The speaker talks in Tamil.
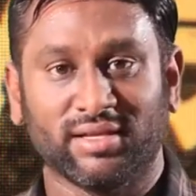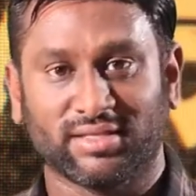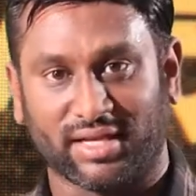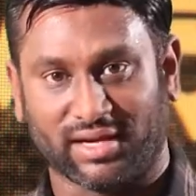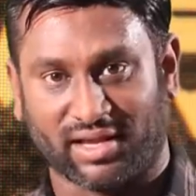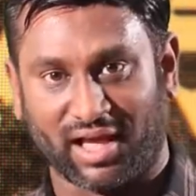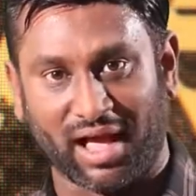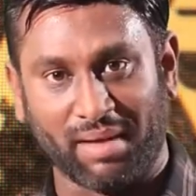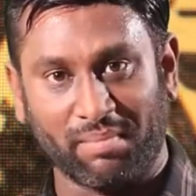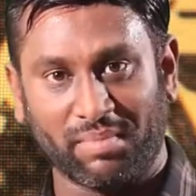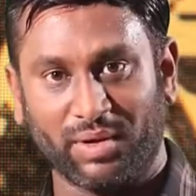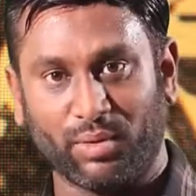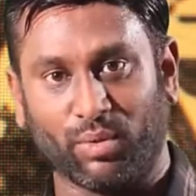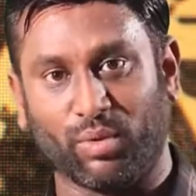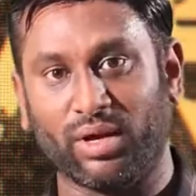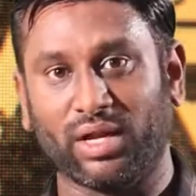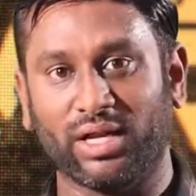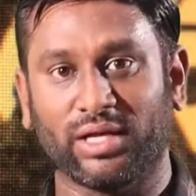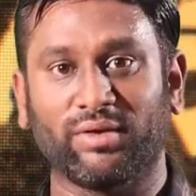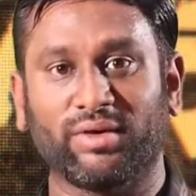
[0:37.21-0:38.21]
சார் காமெடி
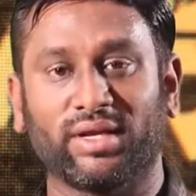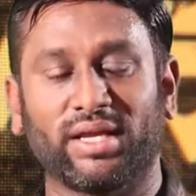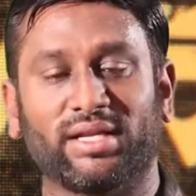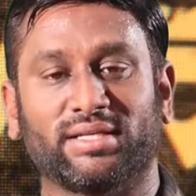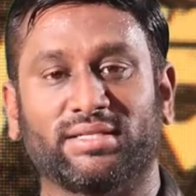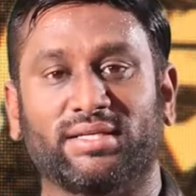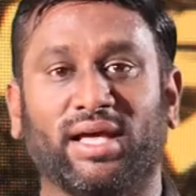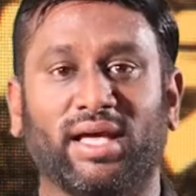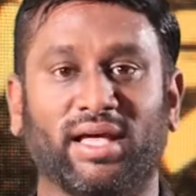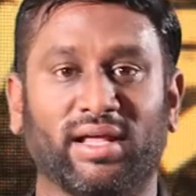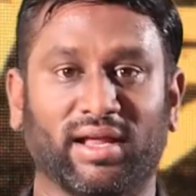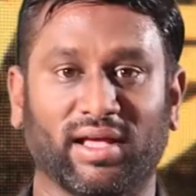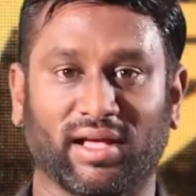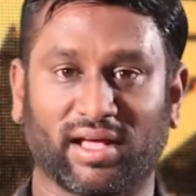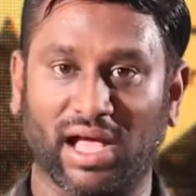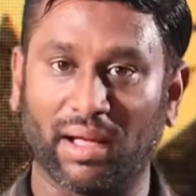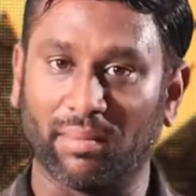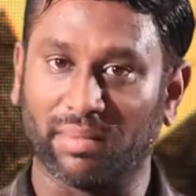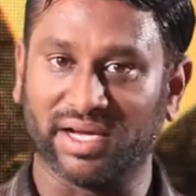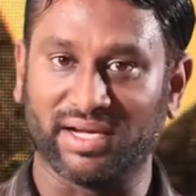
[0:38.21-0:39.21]
உங்களுக்கு வைக்கல சார் நான்
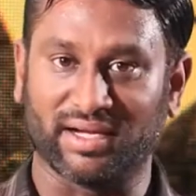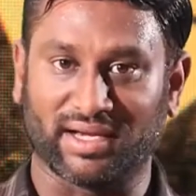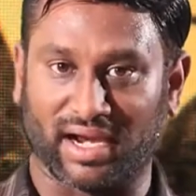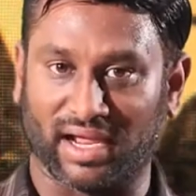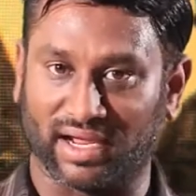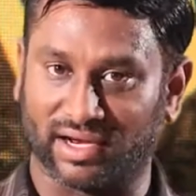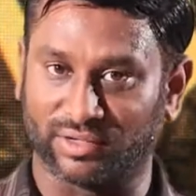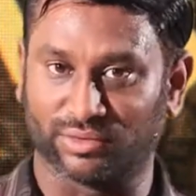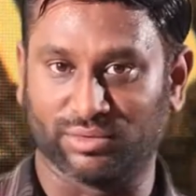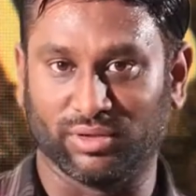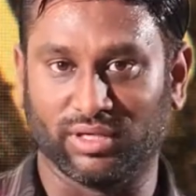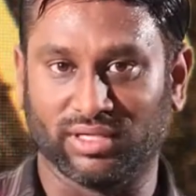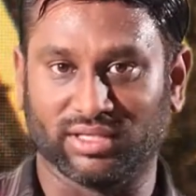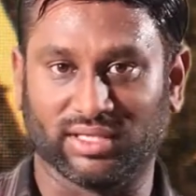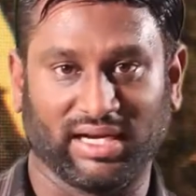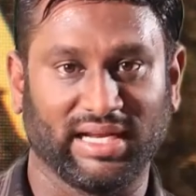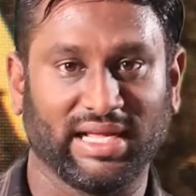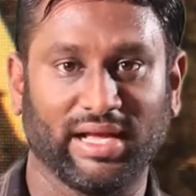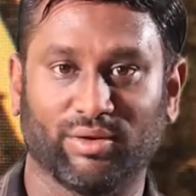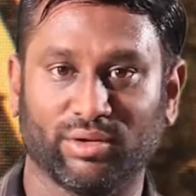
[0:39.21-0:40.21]
காமெடி ட்ராக்னு
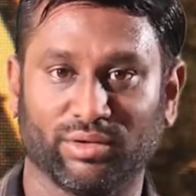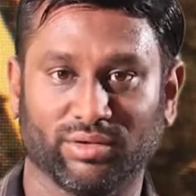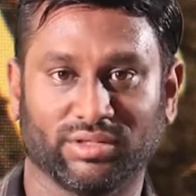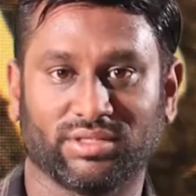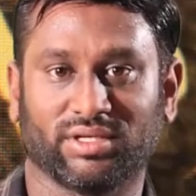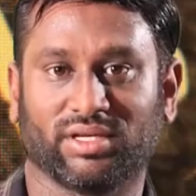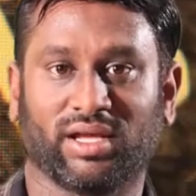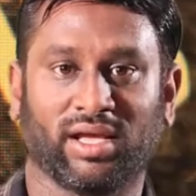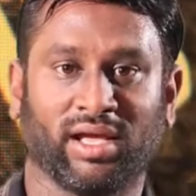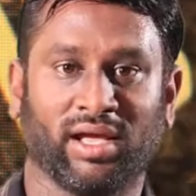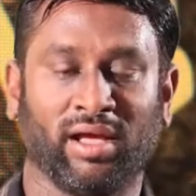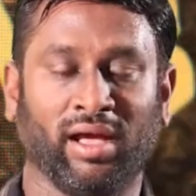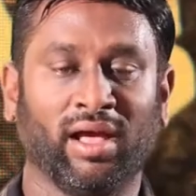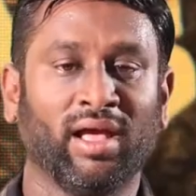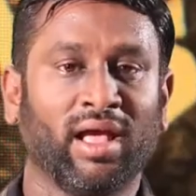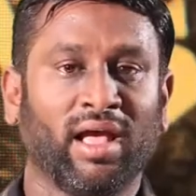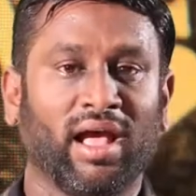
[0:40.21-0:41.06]
சொல்லிட்டு தனியாக ஒன்று வச்சுருக்கேன்